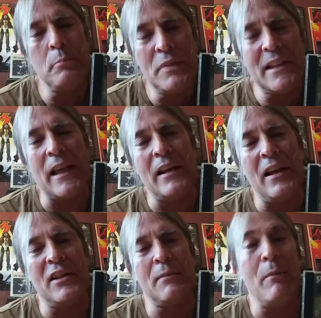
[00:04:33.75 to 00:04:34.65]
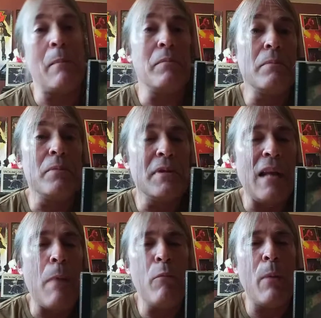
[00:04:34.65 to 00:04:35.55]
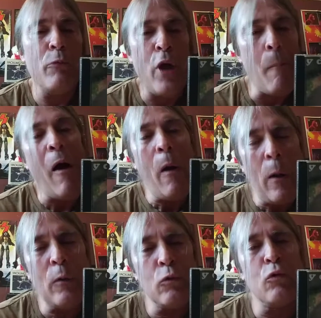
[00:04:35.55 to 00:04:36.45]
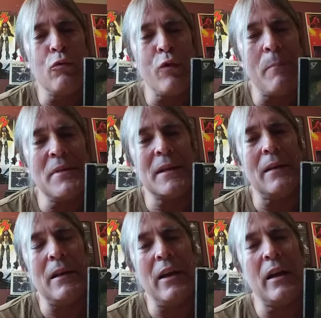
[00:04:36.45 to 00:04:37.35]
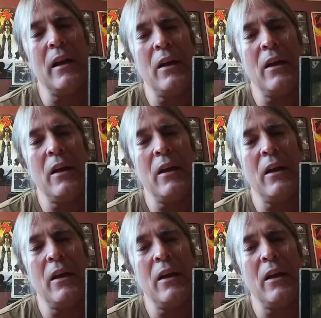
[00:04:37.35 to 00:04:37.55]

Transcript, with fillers: psychédélisme, même si l'album demeure toutefois psychédélique.